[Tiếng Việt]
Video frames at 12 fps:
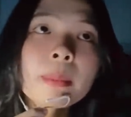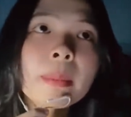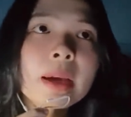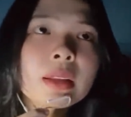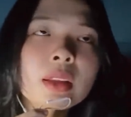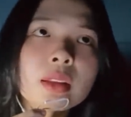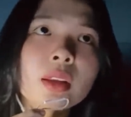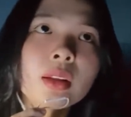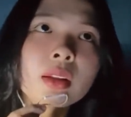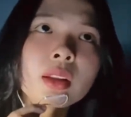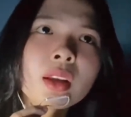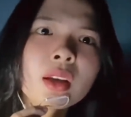ba nhìn nhìn
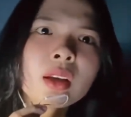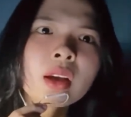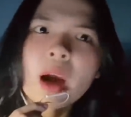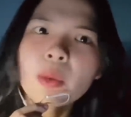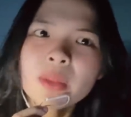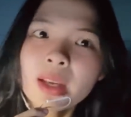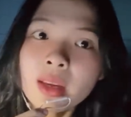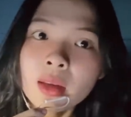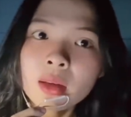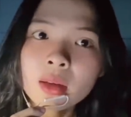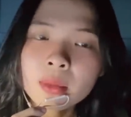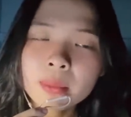không thấy
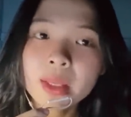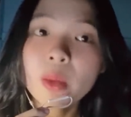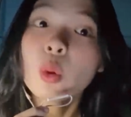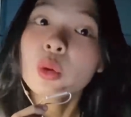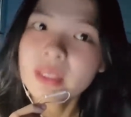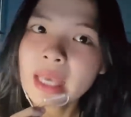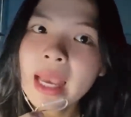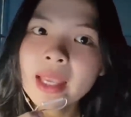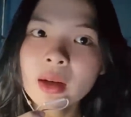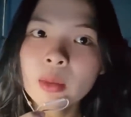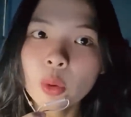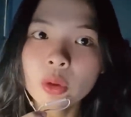mà giống con
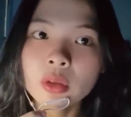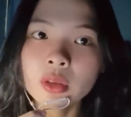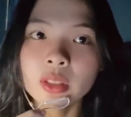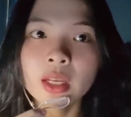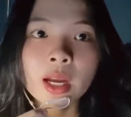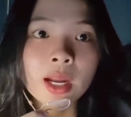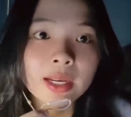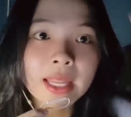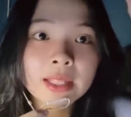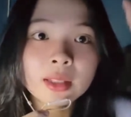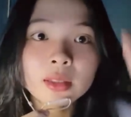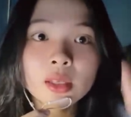trai hơn mọi người
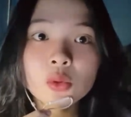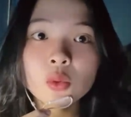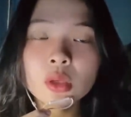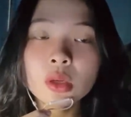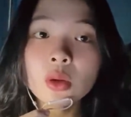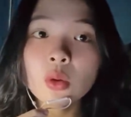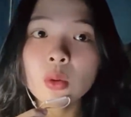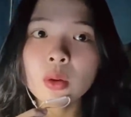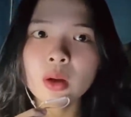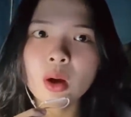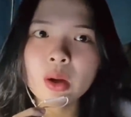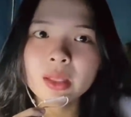đen từ trên xuống dưới luôn
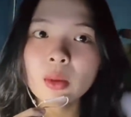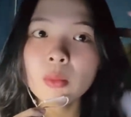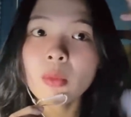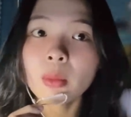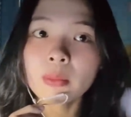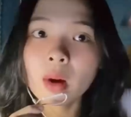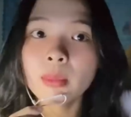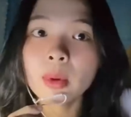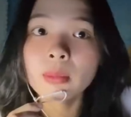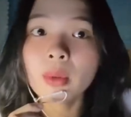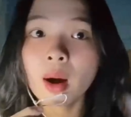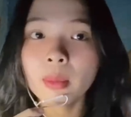có cái tóc bờm bờm
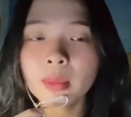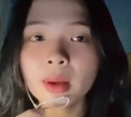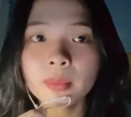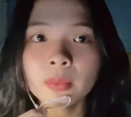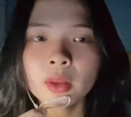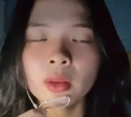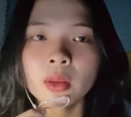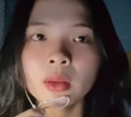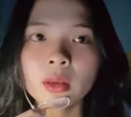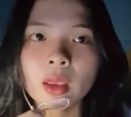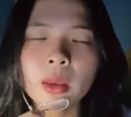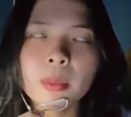bờm bờm á
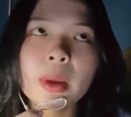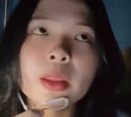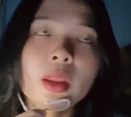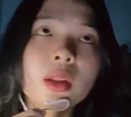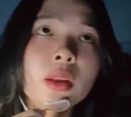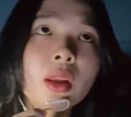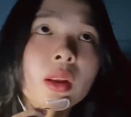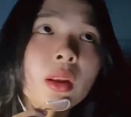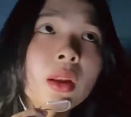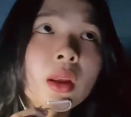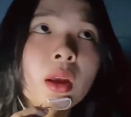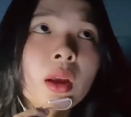cái bà nhìn nhìn
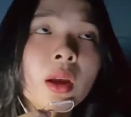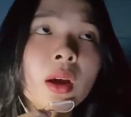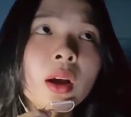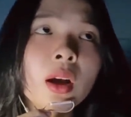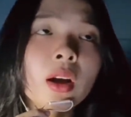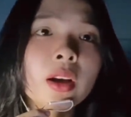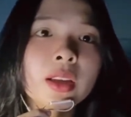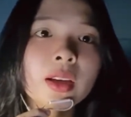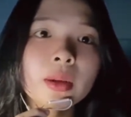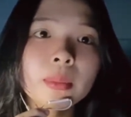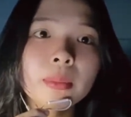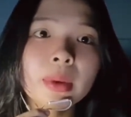hơi
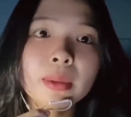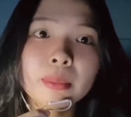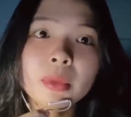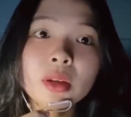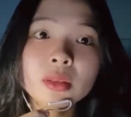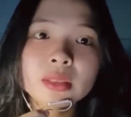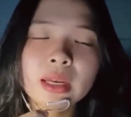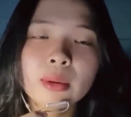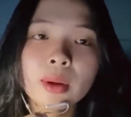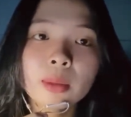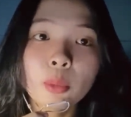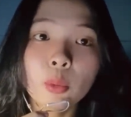á ba bước
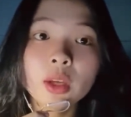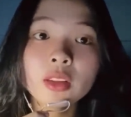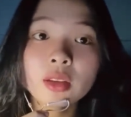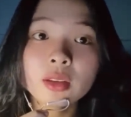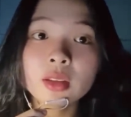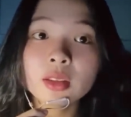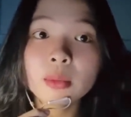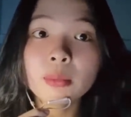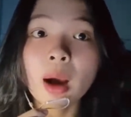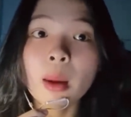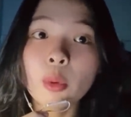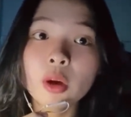sau á một cái chân ở trên
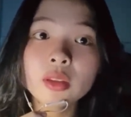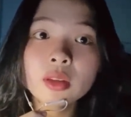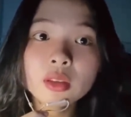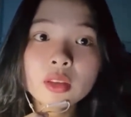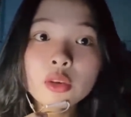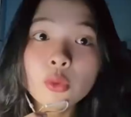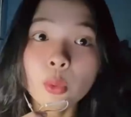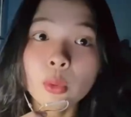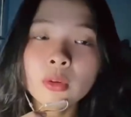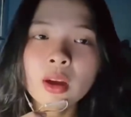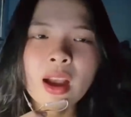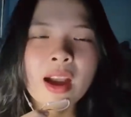bờ một cái chân ở dưới
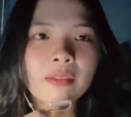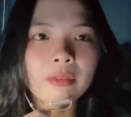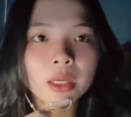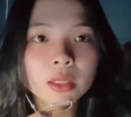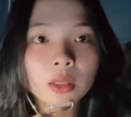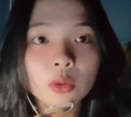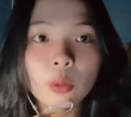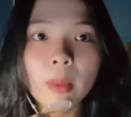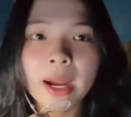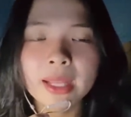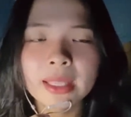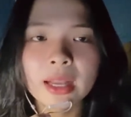ruộng và cái chân của
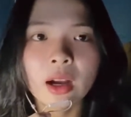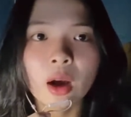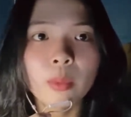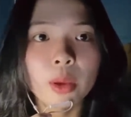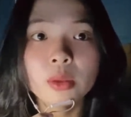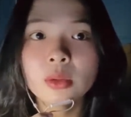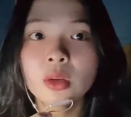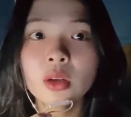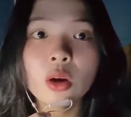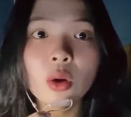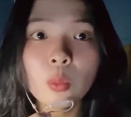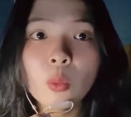ba nha không hiểu sao nó
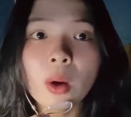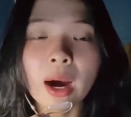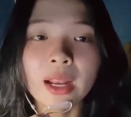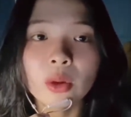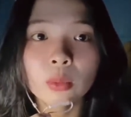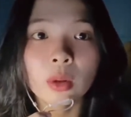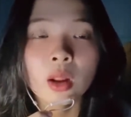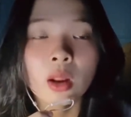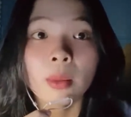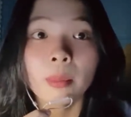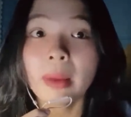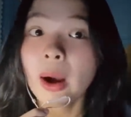cứ lúng hoài luôn
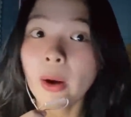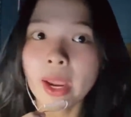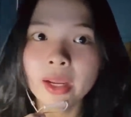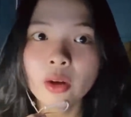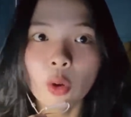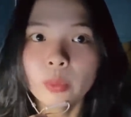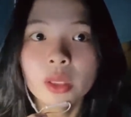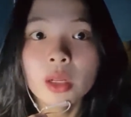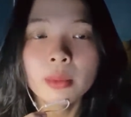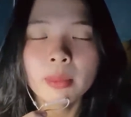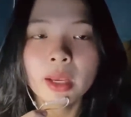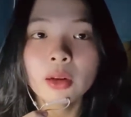ba hoảng hồn dưới
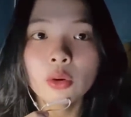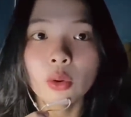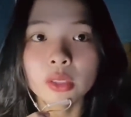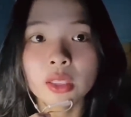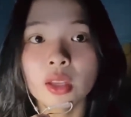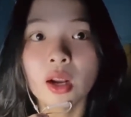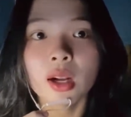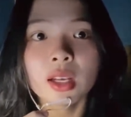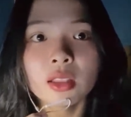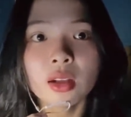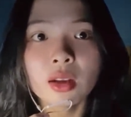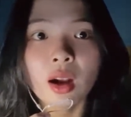lên mây hết rồi tại vì gực
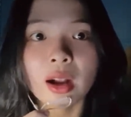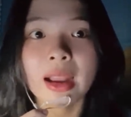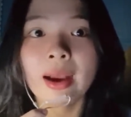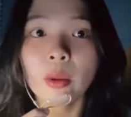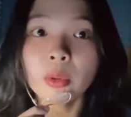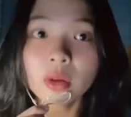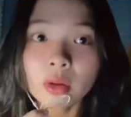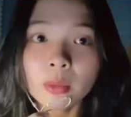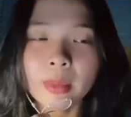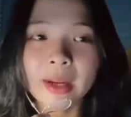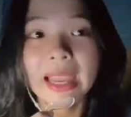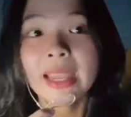cái chân gực ra không có được
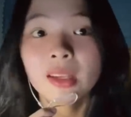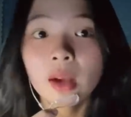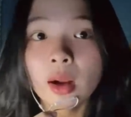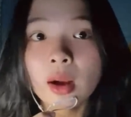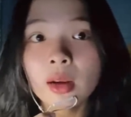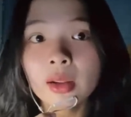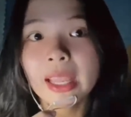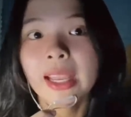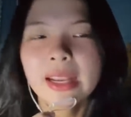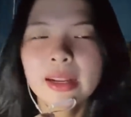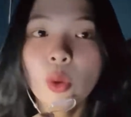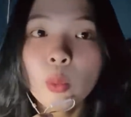mà càng gực á nó
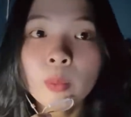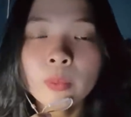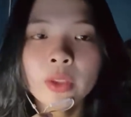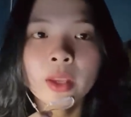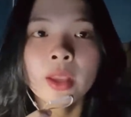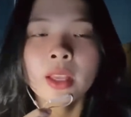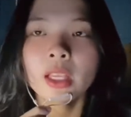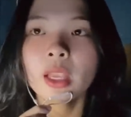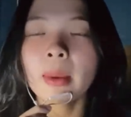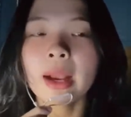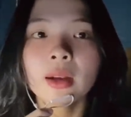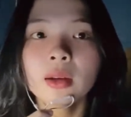càng lúng
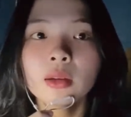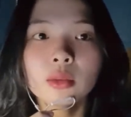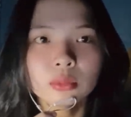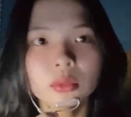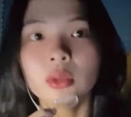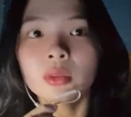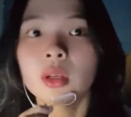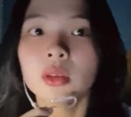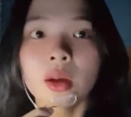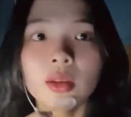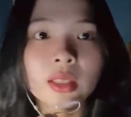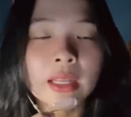cái bà cứ gực gực
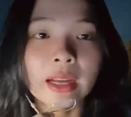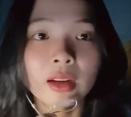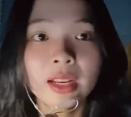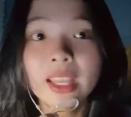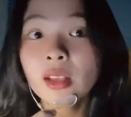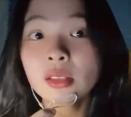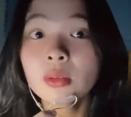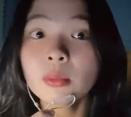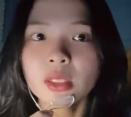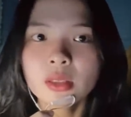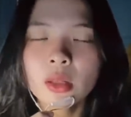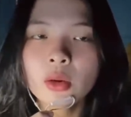gực như nào lấy hết sức
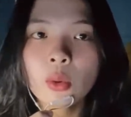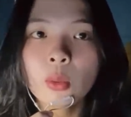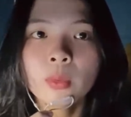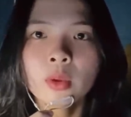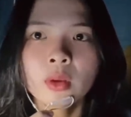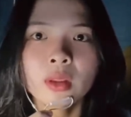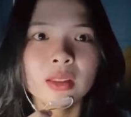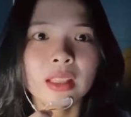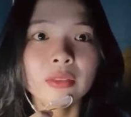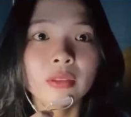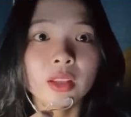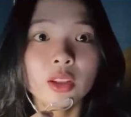bình sinh luôn
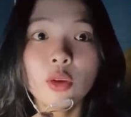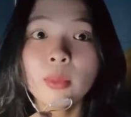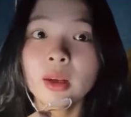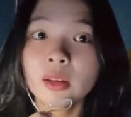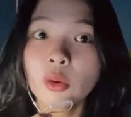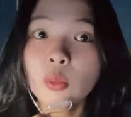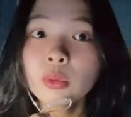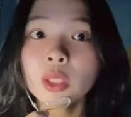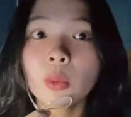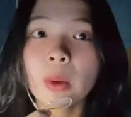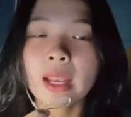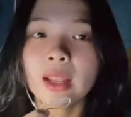tại vì nếu mà lúng vậy
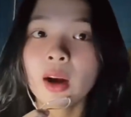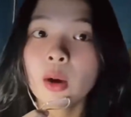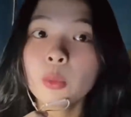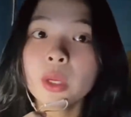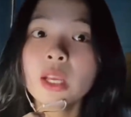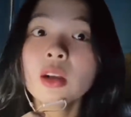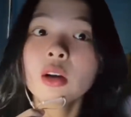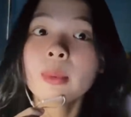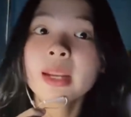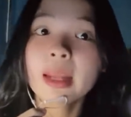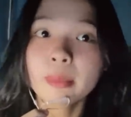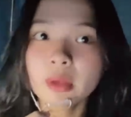hoài là hơi nguyên cái người
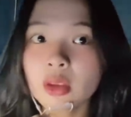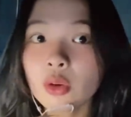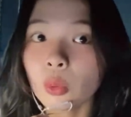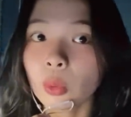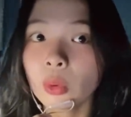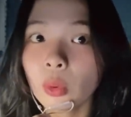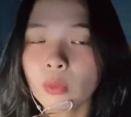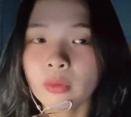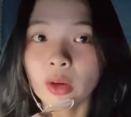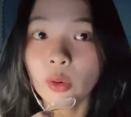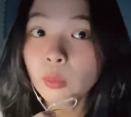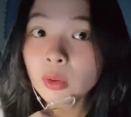ba nằm ở dưới ruộng luôn và
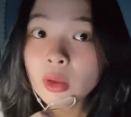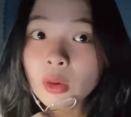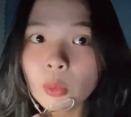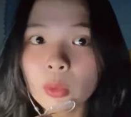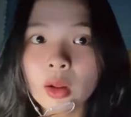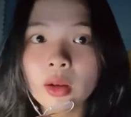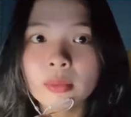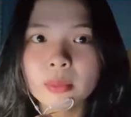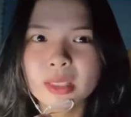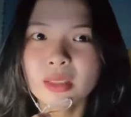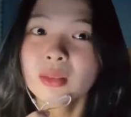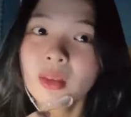lúng ở dưới luôn đó
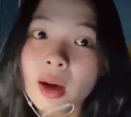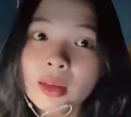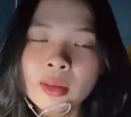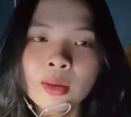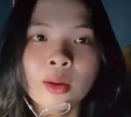ba sợ chết